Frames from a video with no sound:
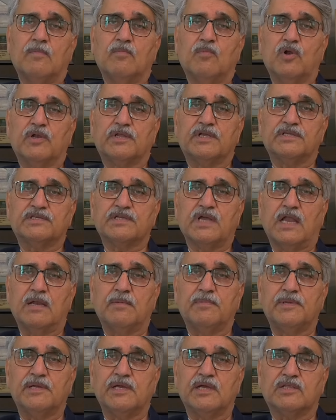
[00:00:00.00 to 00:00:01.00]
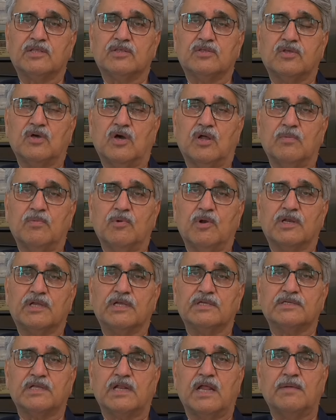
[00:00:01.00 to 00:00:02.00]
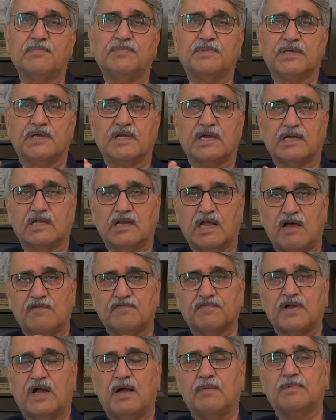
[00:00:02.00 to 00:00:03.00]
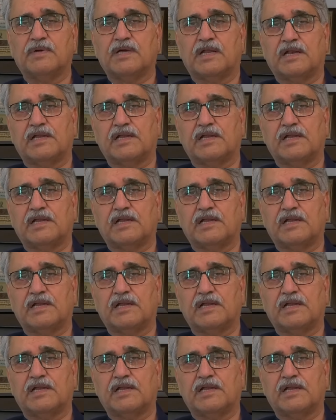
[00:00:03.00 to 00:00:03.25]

मुल्क की सालमियत और मुल्क की सलामती के ख़िलाफ़ काम कर